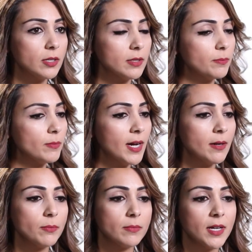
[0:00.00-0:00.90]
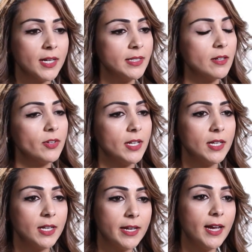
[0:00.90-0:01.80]
أه، ما ما عندنا في
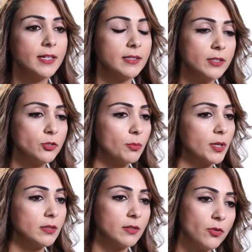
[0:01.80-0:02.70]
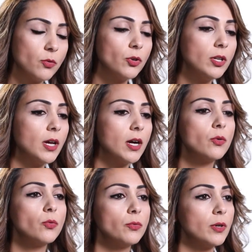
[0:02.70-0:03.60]
العيلة أي حدا عنده مرض تفول
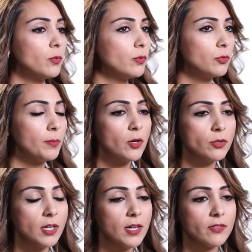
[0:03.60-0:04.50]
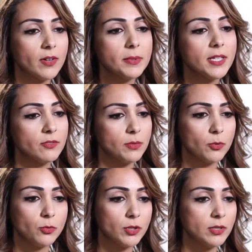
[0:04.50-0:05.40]
أو وما كنت أعرف أبدا في
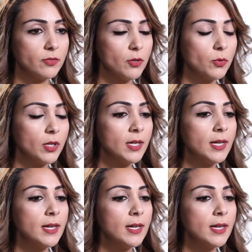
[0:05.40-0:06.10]
موضوع التفول